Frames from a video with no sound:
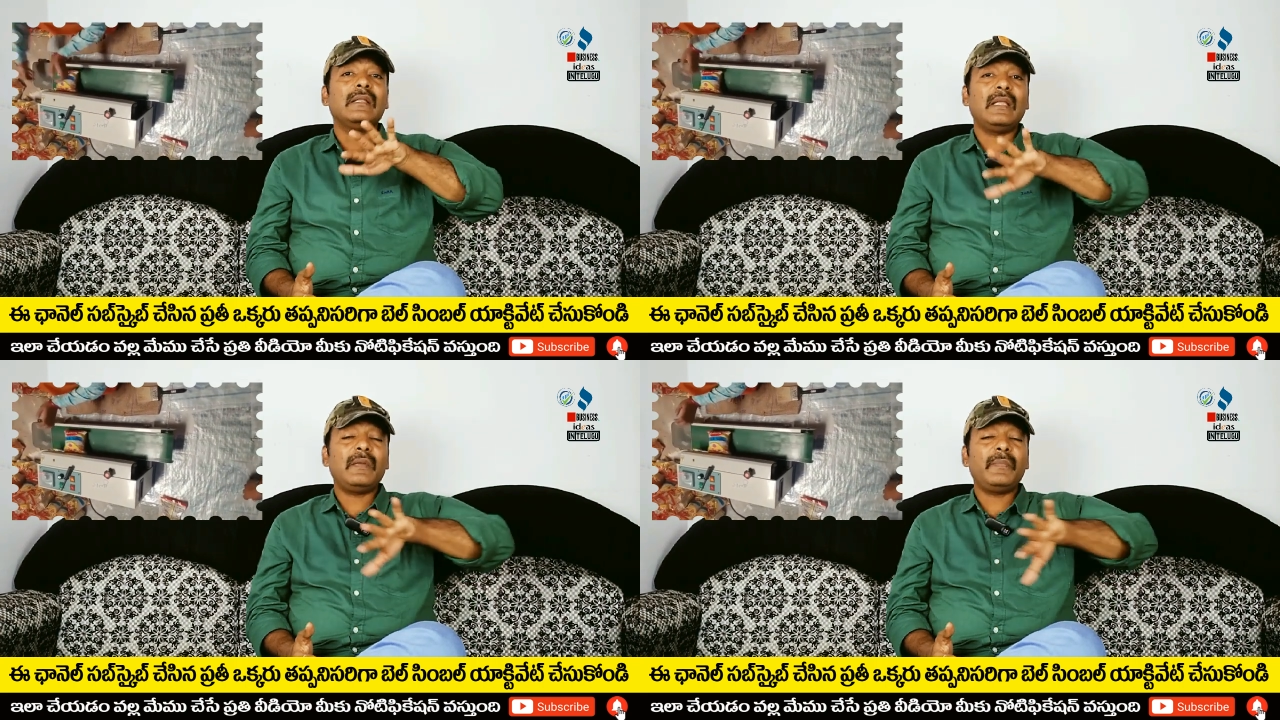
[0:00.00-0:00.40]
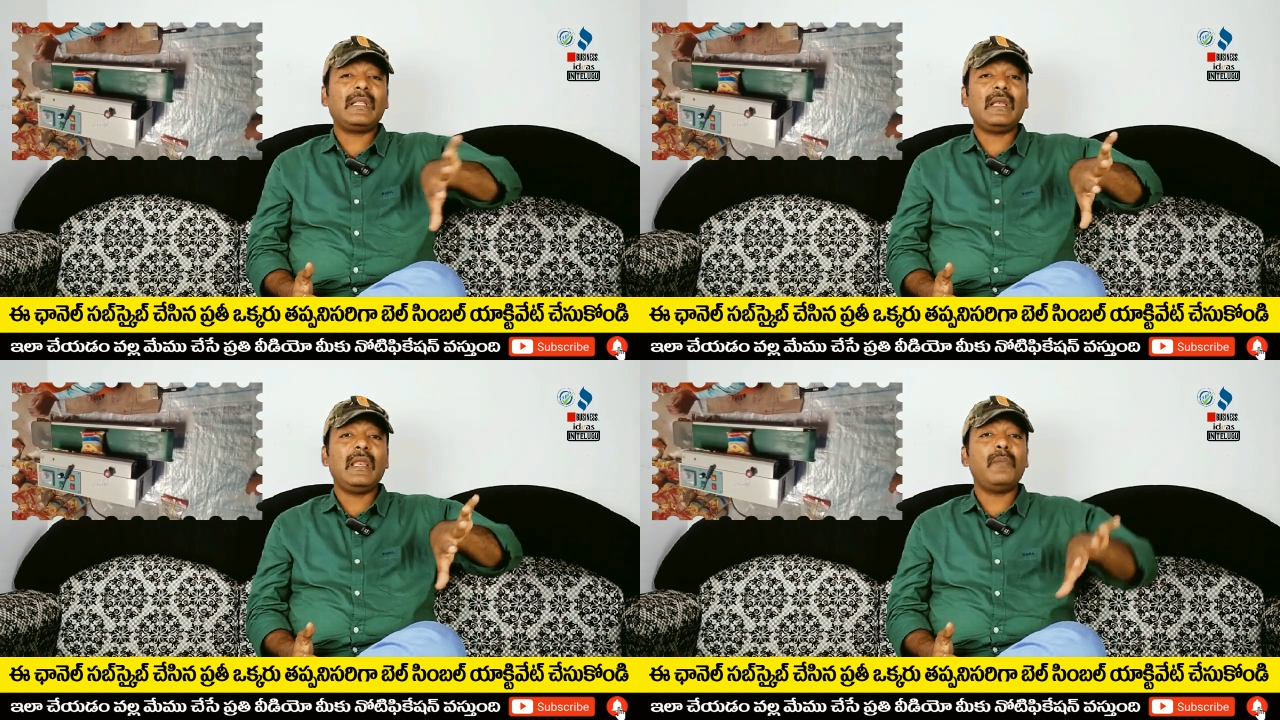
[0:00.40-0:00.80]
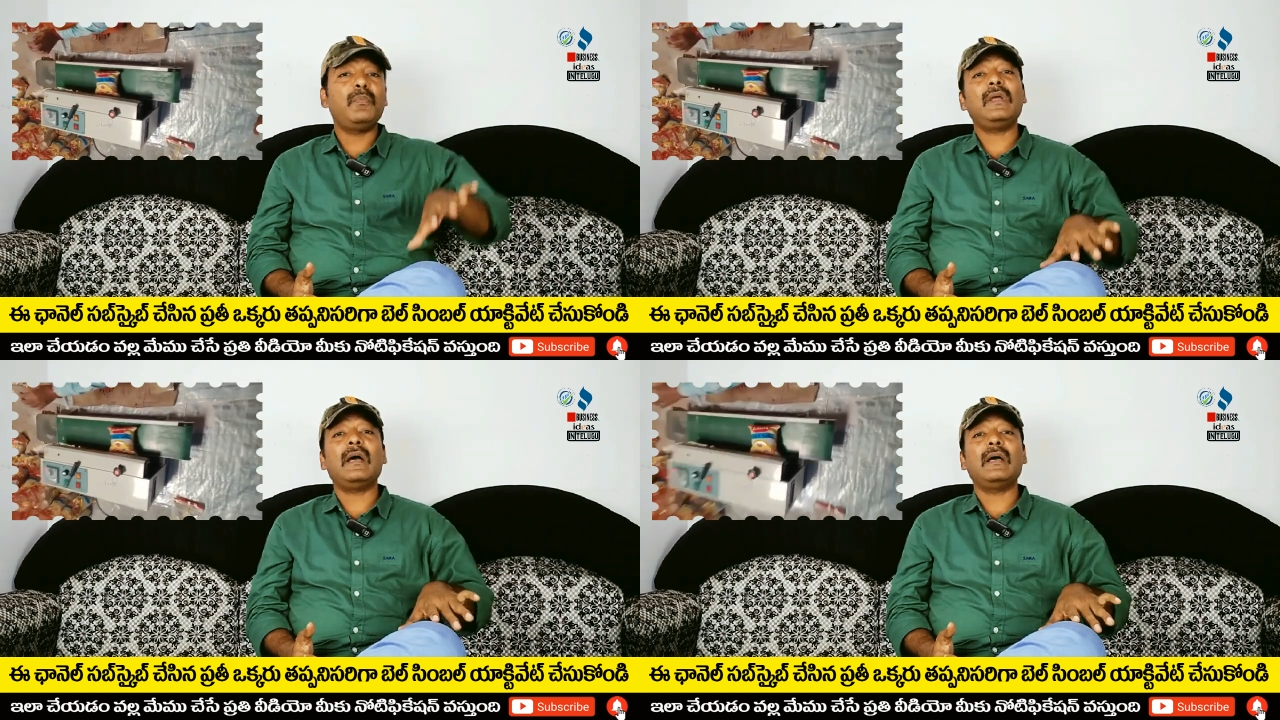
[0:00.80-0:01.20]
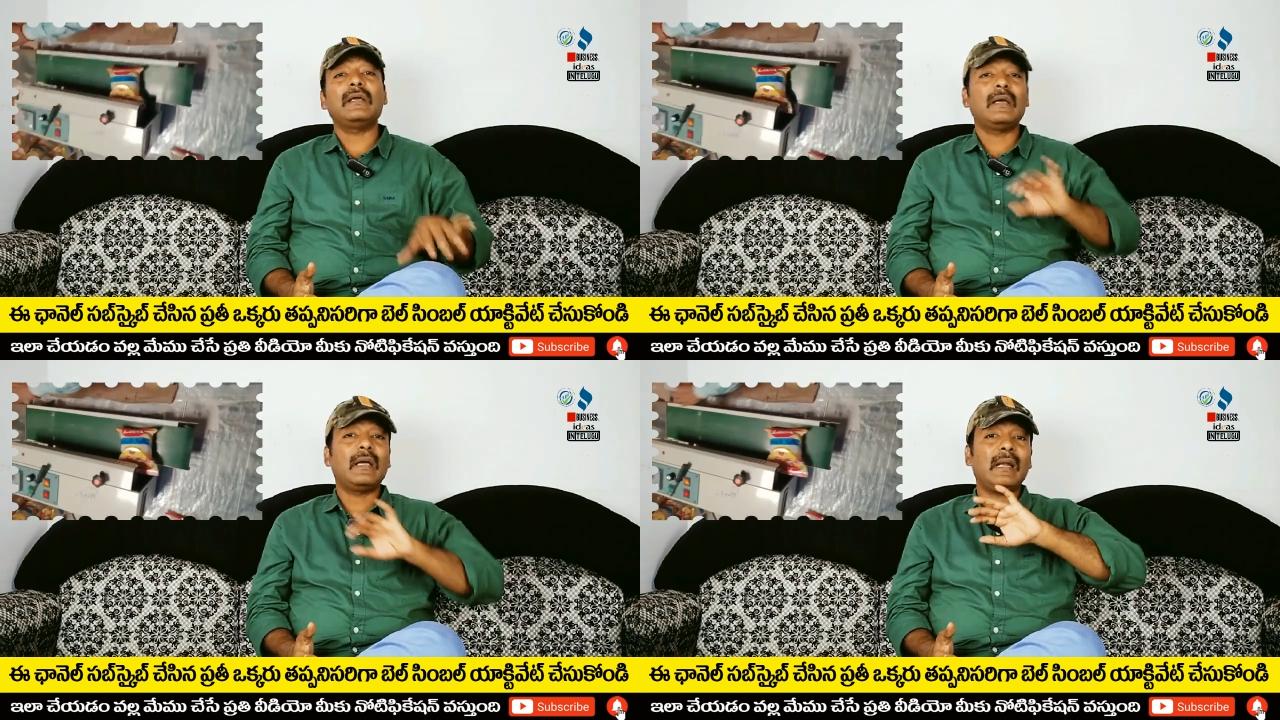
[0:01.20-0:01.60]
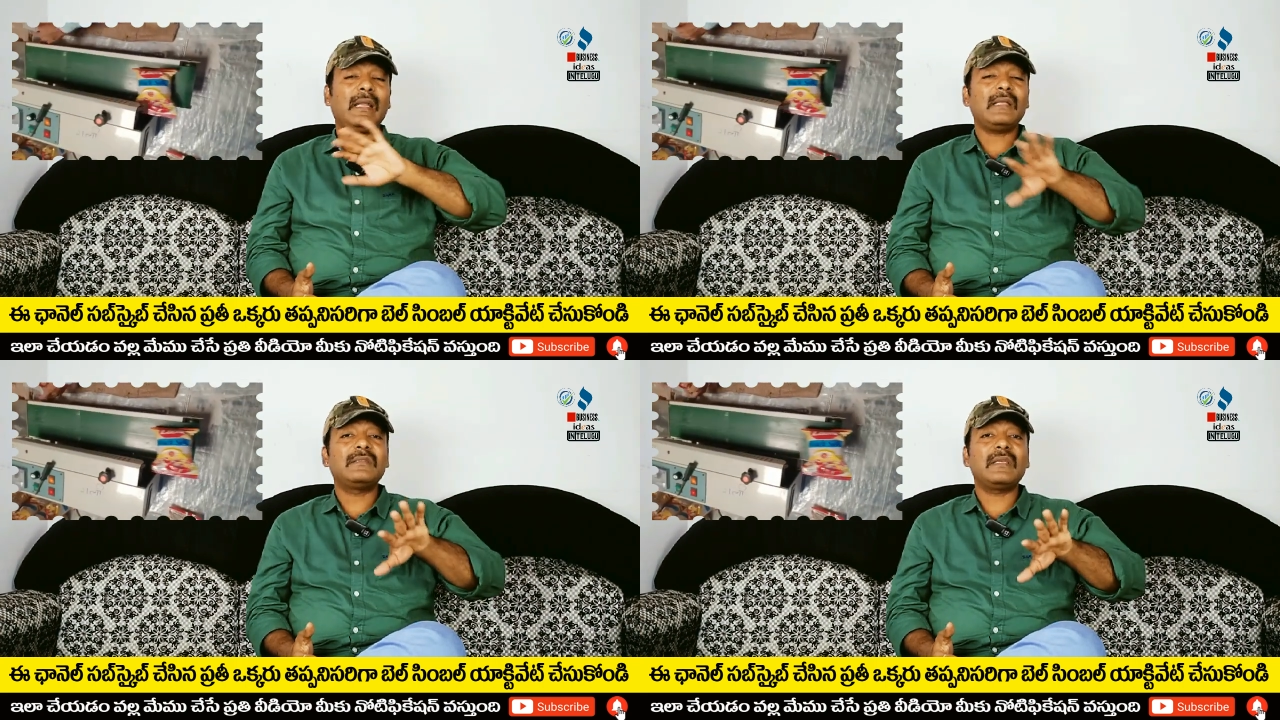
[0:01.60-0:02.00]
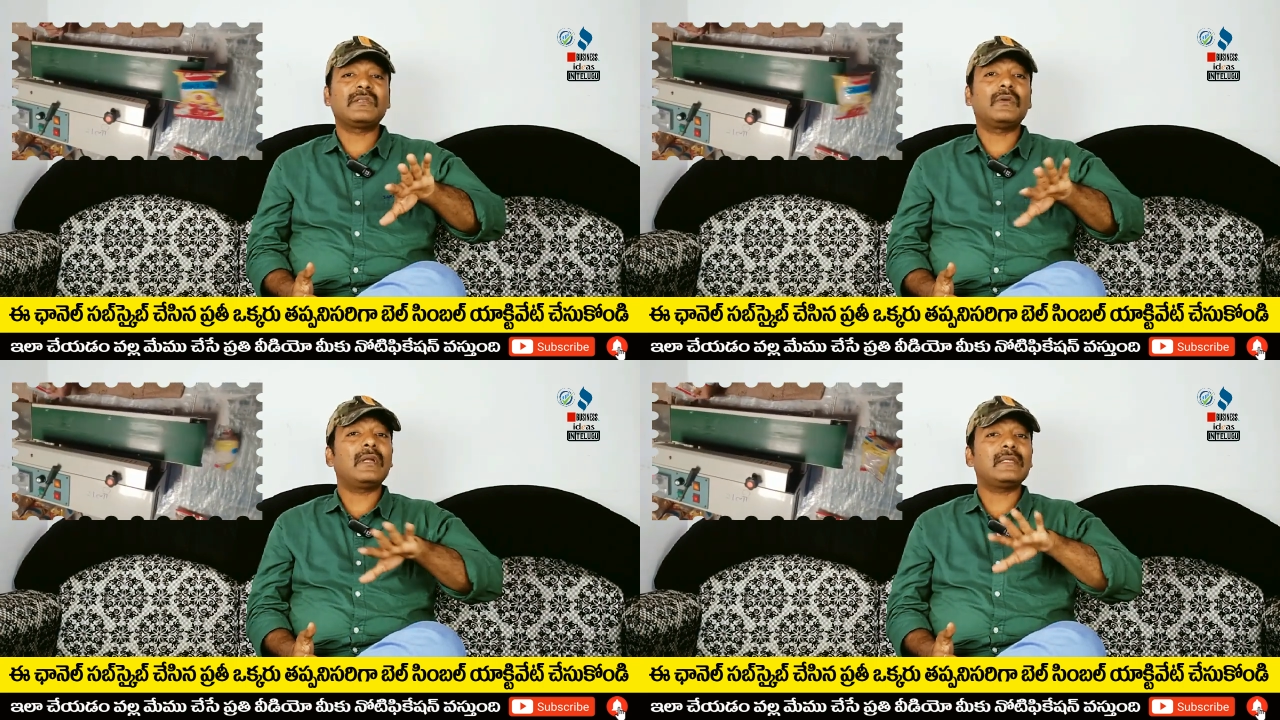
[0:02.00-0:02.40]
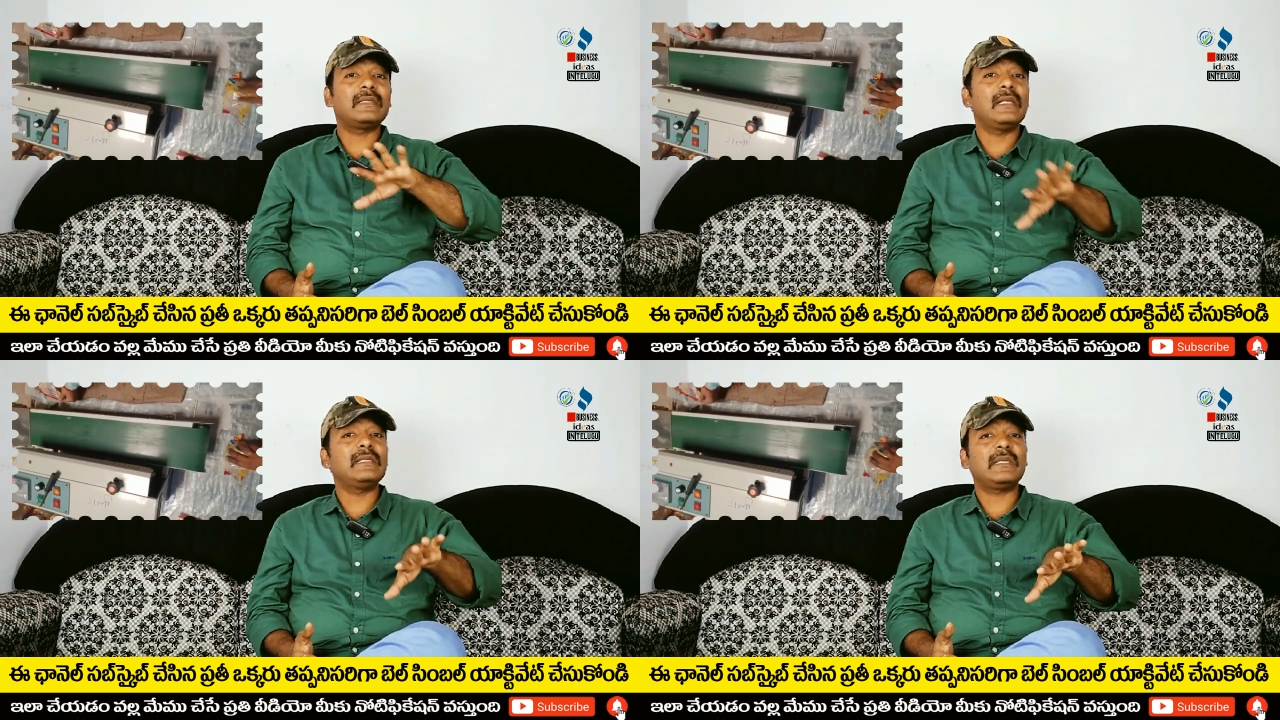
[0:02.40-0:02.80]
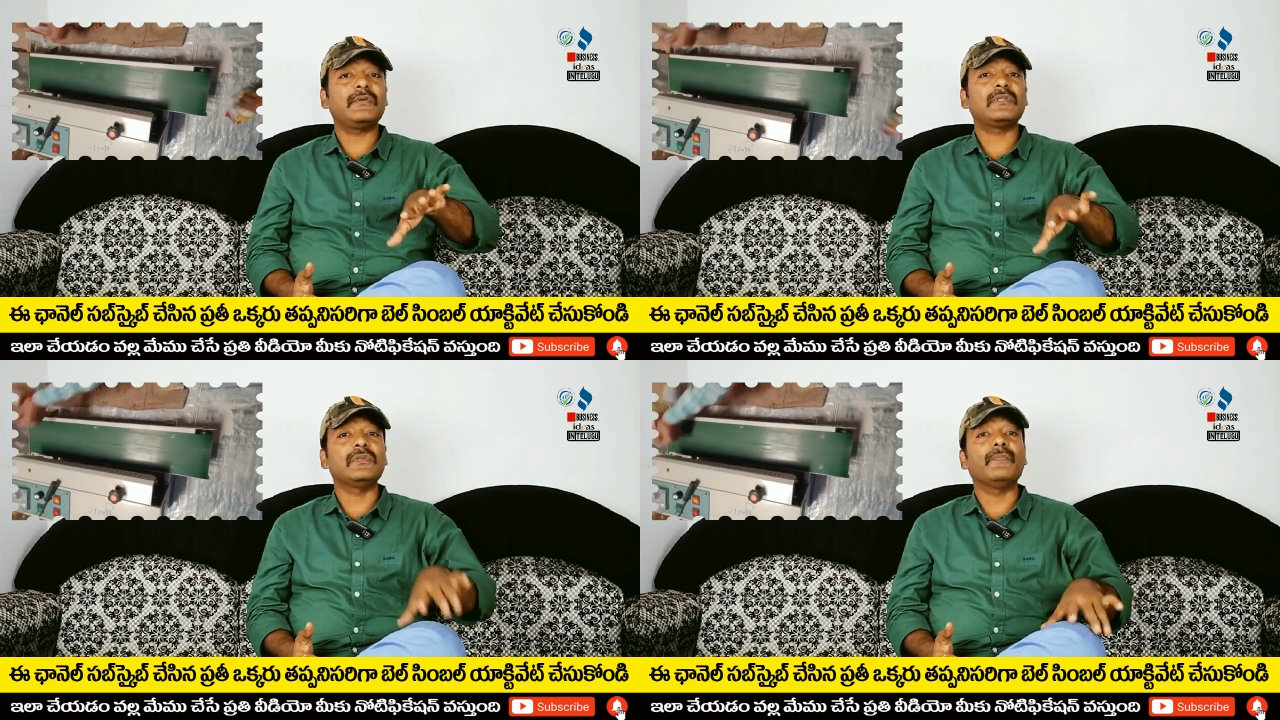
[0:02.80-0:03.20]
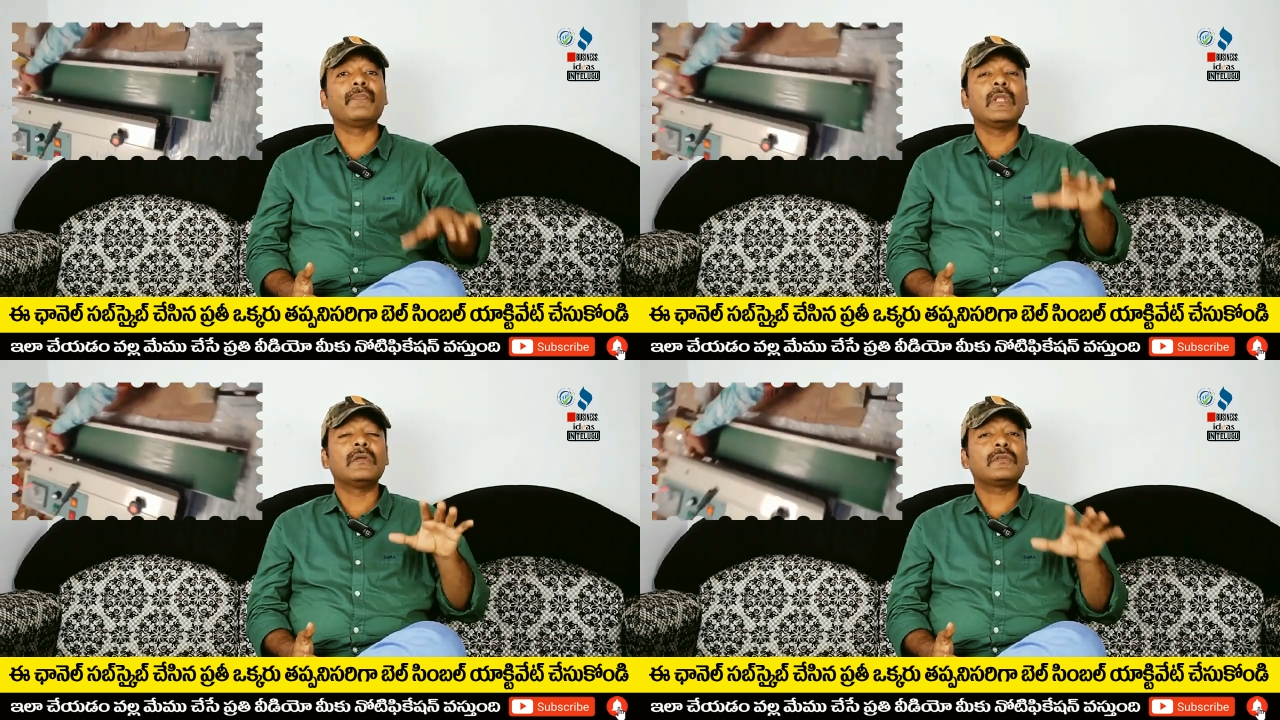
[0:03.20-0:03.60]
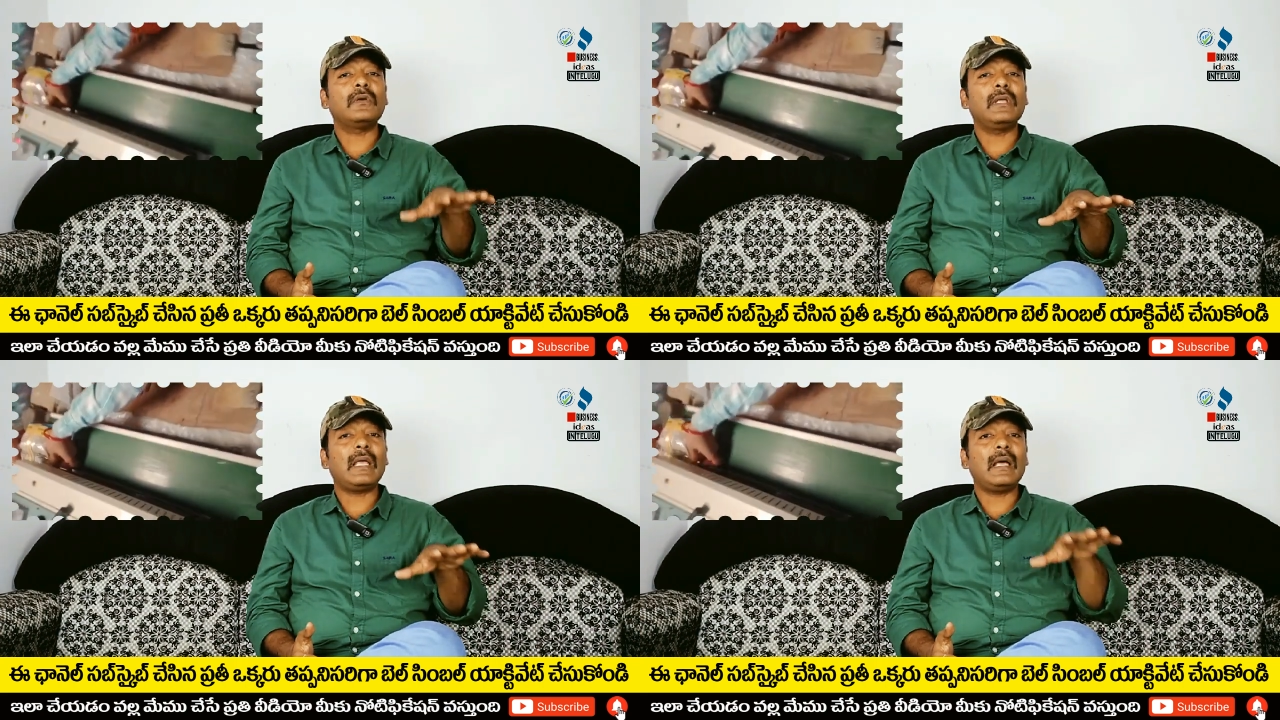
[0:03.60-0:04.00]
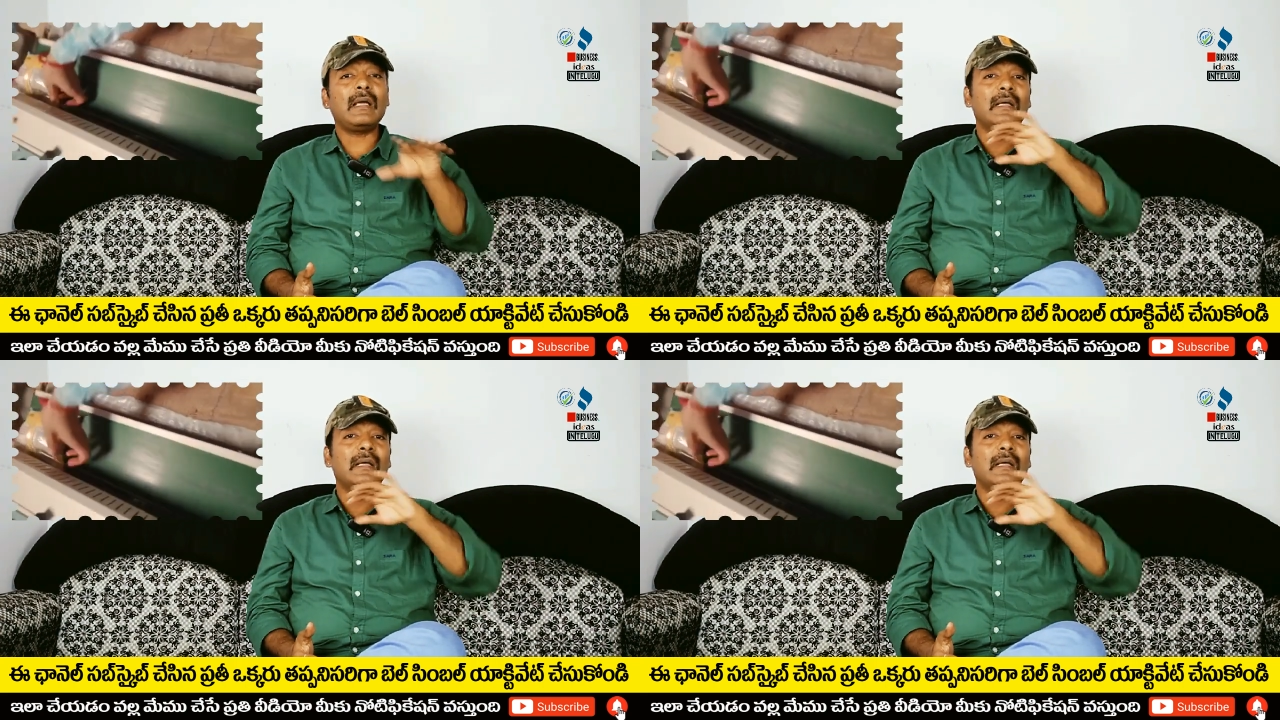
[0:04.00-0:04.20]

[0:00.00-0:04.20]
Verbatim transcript: దాని మీద లేబుల్గా అటాచ్ చేసి కూడా సేల్ చేయవచ్చు సో ఇలా